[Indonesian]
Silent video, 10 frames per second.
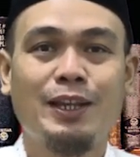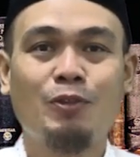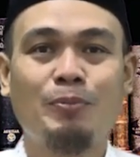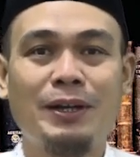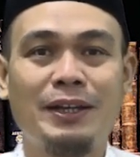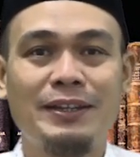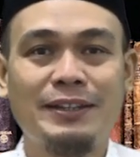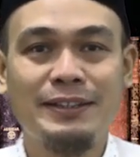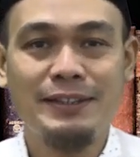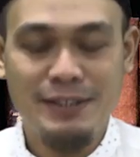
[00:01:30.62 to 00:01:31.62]
Tidak lupa
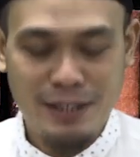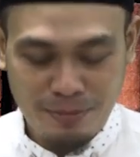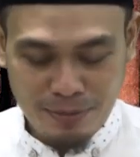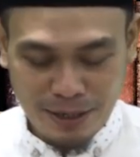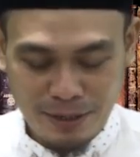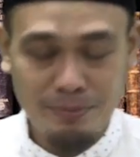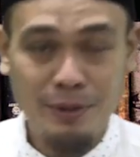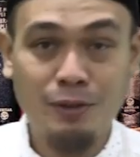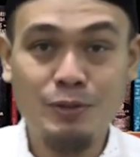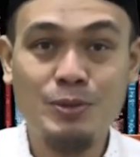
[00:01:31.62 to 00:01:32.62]
sahabat
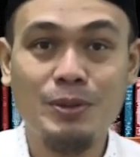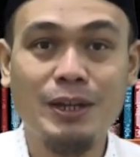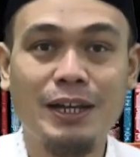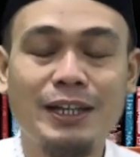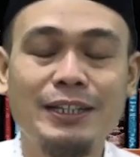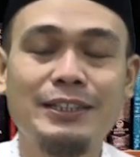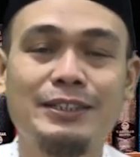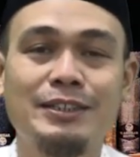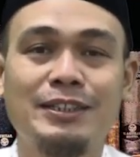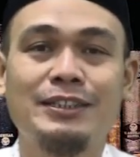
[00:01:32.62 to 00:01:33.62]
perindu surga
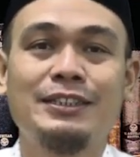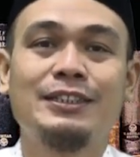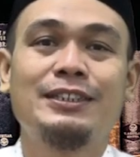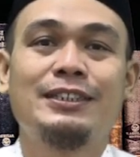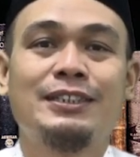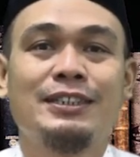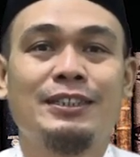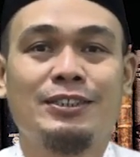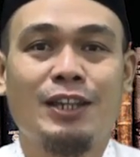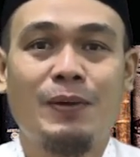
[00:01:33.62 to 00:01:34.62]

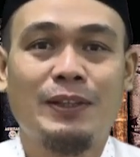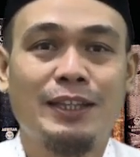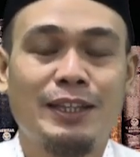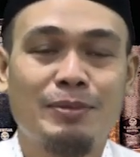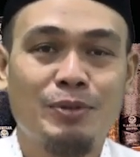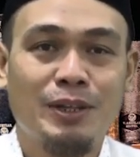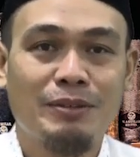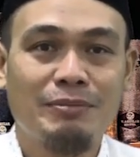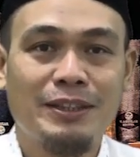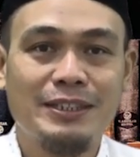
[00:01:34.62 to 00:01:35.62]
Salawat kita buat
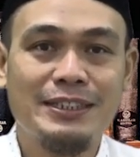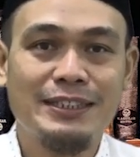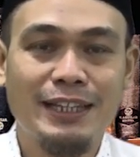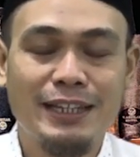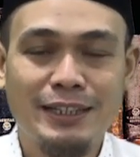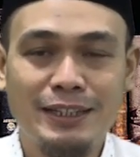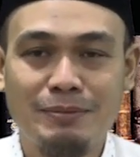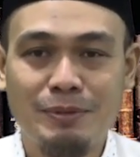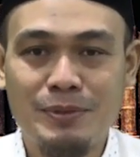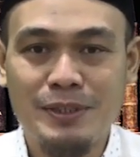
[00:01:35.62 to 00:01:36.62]
Nabi tercinta,
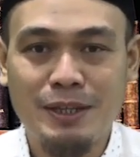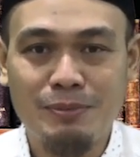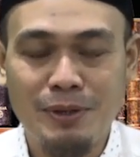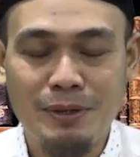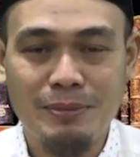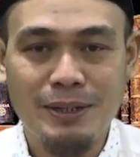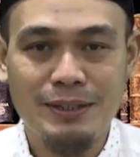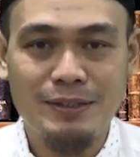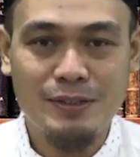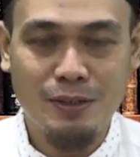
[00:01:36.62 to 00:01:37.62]
Nabi besar
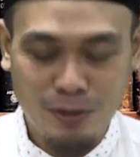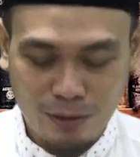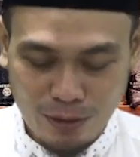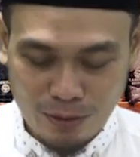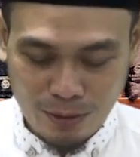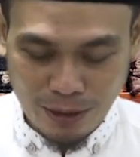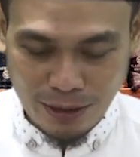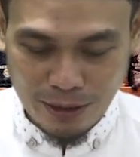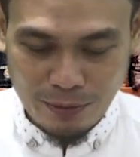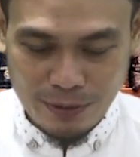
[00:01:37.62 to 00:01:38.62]
Muhammad Sallallahu
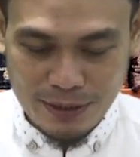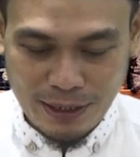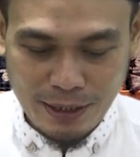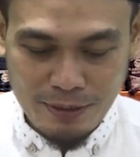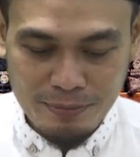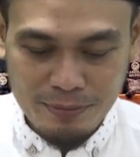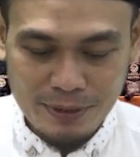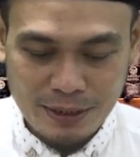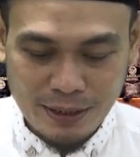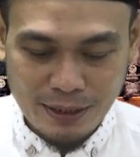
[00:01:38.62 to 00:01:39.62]
Alaihi
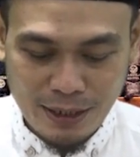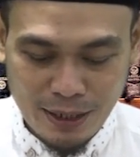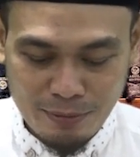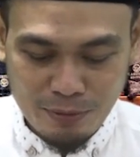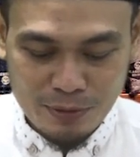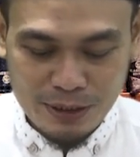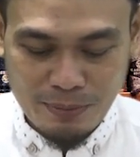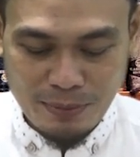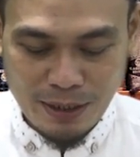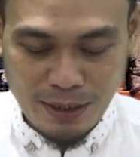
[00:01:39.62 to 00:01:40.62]
Wasallam dengan
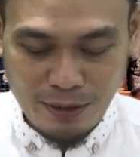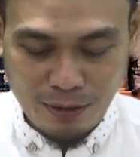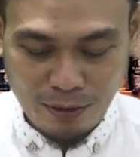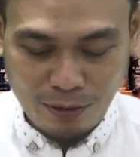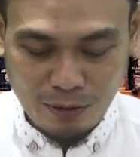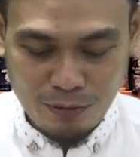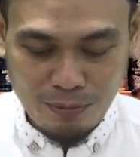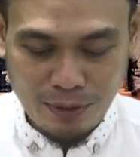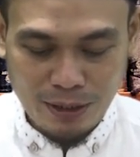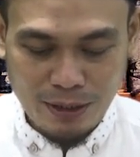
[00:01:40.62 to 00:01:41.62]
mengucapkan
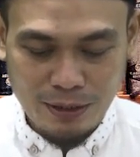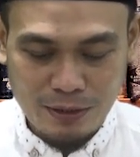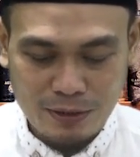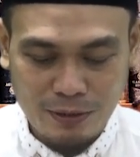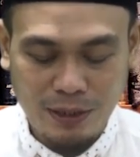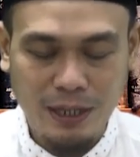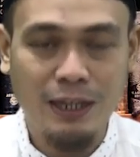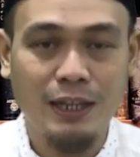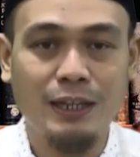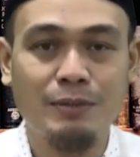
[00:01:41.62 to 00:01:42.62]
Allahumma sholli
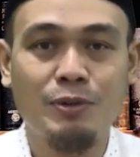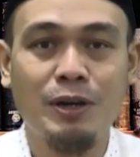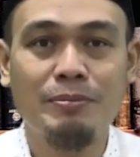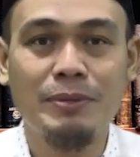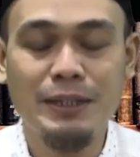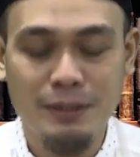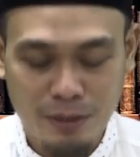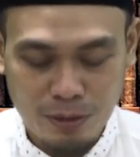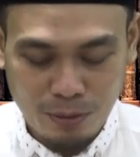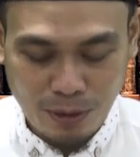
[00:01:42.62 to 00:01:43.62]
ala
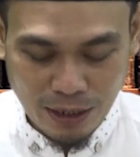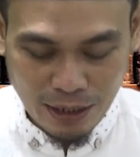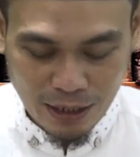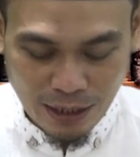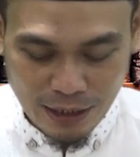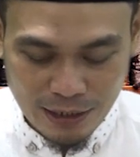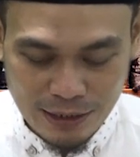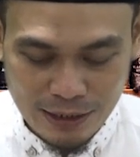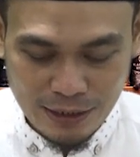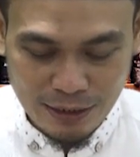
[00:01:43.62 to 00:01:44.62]
Muhammad wa ala
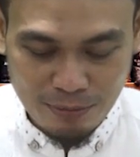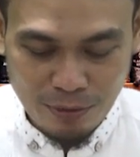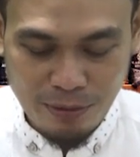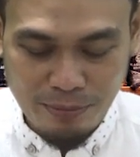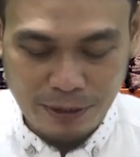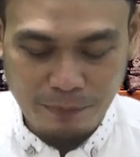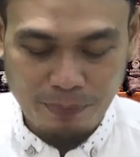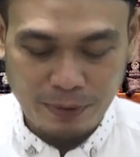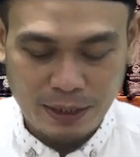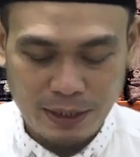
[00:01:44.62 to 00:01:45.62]
ali Muhammad.